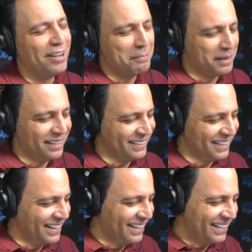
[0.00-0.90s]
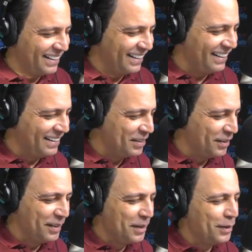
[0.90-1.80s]

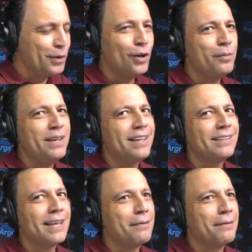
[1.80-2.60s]
aunque Yo vi que te